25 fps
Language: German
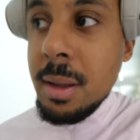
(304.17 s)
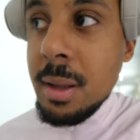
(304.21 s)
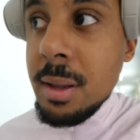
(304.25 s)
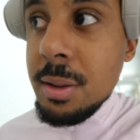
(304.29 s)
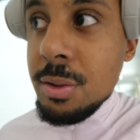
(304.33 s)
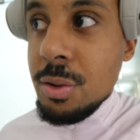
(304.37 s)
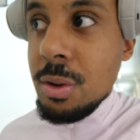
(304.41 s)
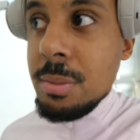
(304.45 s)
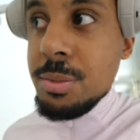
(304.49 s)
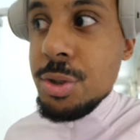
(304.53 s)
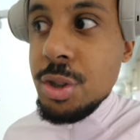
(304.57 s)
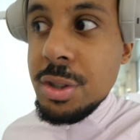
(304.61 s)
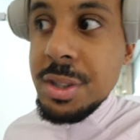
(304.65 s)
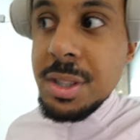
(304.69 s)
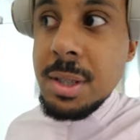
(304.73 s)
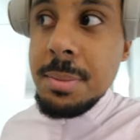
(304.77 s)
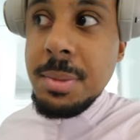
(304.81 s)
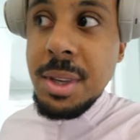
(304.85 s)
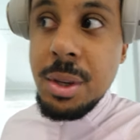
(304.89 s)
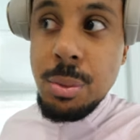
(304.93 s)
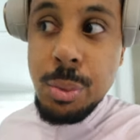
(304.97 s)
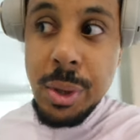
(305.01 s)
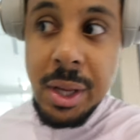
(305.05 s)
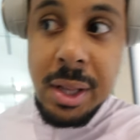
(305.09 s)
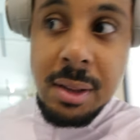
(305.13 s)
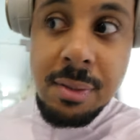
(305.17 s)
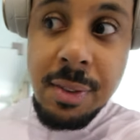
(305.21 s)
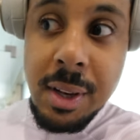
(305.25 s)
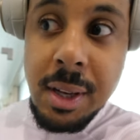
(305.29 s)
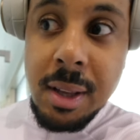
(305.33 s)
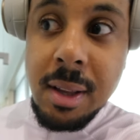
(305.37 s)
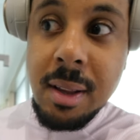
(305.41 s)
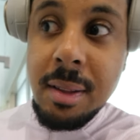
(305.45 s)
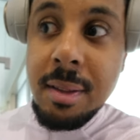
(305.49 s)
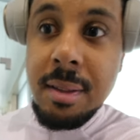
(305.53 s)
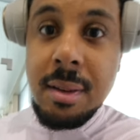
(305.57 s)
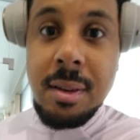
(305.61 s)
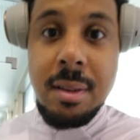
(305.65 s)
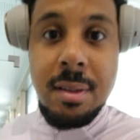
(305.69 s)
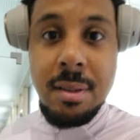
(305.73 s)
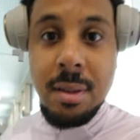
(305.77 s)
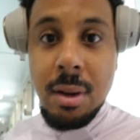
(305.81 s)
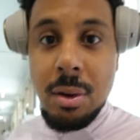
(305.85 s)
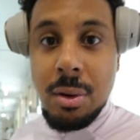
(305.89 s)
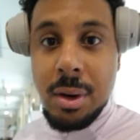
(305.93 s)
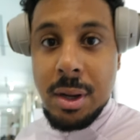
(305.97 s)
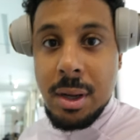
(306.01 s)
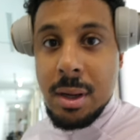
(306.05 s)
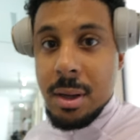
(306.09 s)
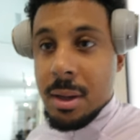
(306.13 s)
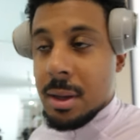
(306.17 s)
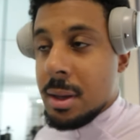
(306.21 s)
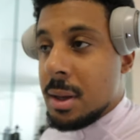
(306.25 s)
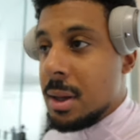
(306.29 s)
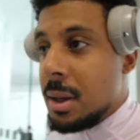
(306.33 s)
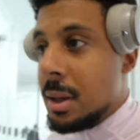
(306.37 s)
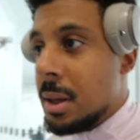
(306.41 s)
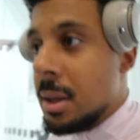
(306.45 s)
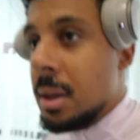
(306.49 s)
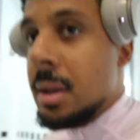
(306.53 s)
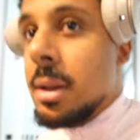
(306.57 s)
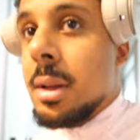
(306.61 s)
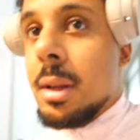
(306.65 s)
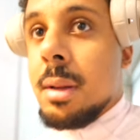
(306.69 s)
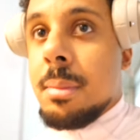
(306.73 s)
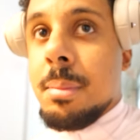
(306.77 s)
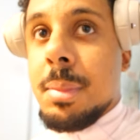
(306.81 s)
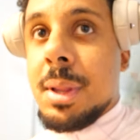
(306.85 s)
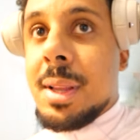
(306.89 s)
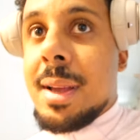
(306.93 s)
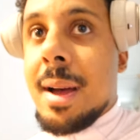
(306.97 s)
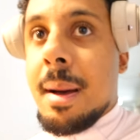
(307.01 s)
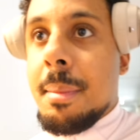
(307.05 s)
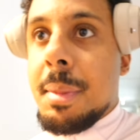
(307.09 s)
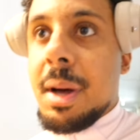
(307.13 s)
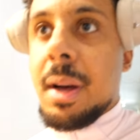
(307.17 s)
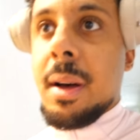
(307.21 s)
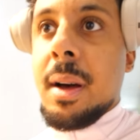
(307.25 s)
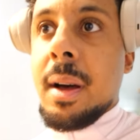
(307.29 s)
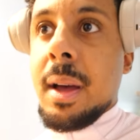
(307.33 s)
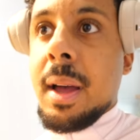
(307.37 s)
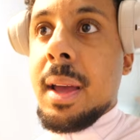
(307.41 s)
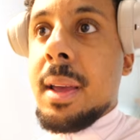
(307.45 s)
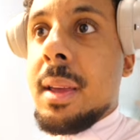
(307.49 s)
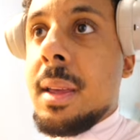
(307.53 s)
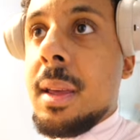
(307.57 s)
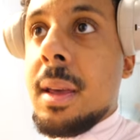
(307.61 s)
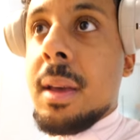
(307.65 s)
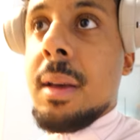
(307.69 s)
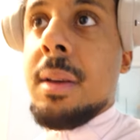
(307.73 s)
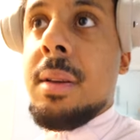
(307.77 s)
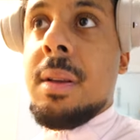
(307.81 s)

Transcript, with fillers: Es kommt schon ziemlich weird, wenn ich jetzt in eine Sauna mit Kamera reingehe.